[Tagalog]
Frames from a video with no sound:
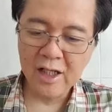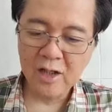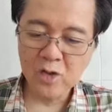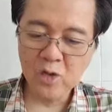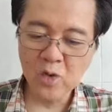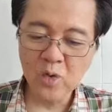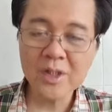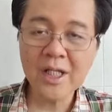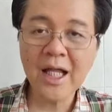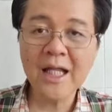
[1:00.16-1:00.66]

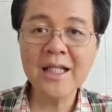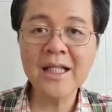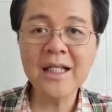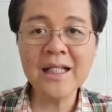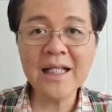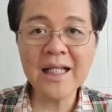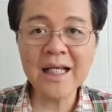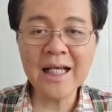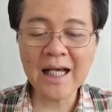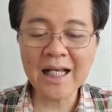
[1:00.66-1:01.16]
Kung
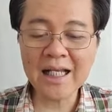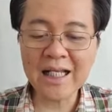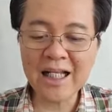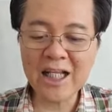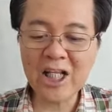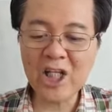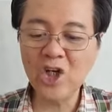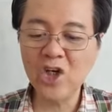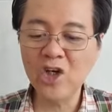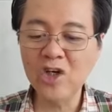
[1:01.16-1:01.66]

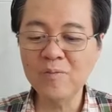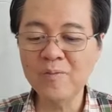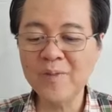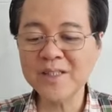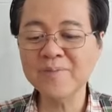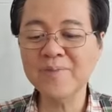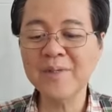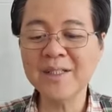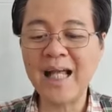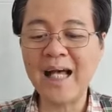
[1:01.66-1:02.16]
naninigarilyo,
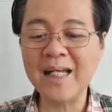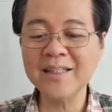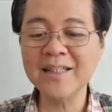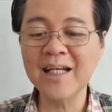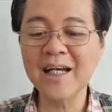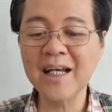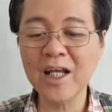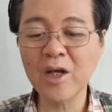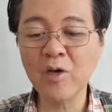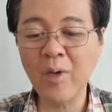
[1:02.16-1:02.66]
mas mataas
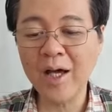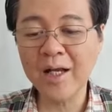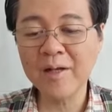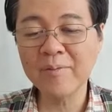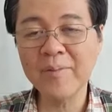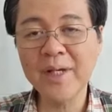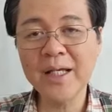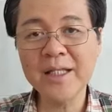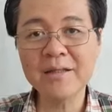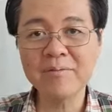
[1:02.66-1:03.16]
ang
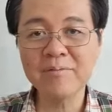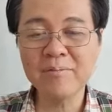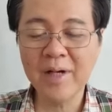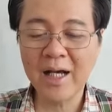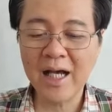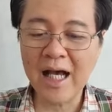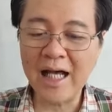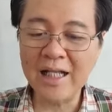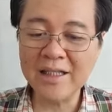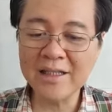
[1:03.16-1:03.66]
requirement,
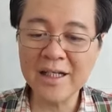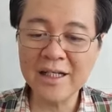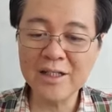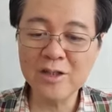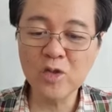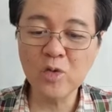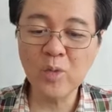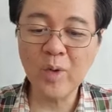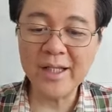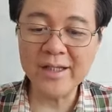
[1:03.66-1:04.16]
mga
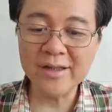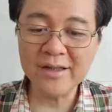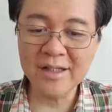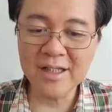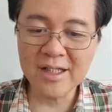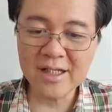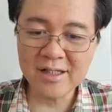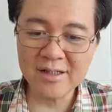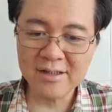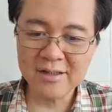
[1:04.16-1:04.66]

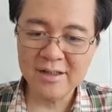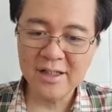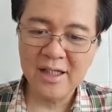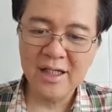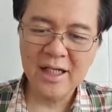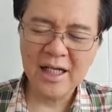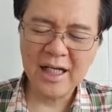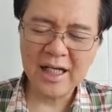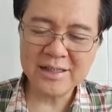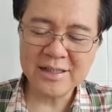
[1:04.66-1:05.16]

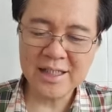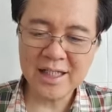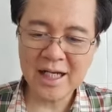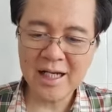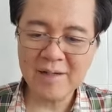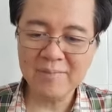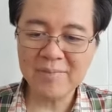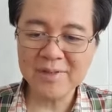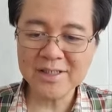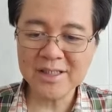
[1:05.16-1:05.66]
120. Kasi
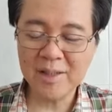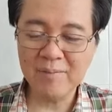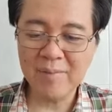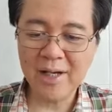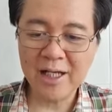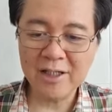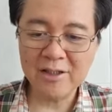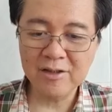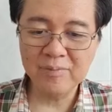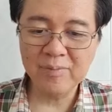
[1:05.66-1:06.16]
nga
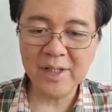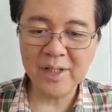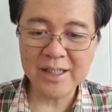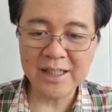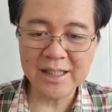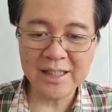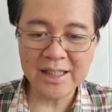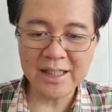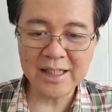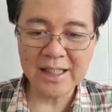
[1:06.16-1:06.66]
masama yung
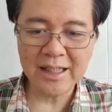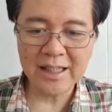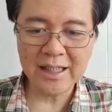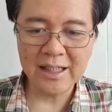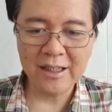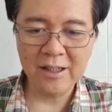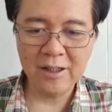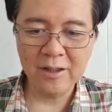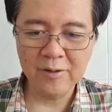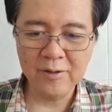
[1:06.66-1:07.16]

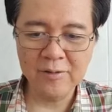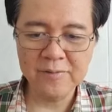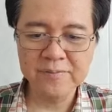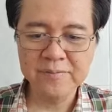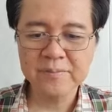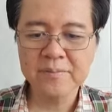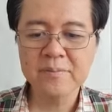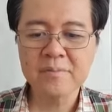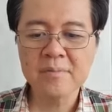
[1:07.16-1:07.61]
paninigarilyo.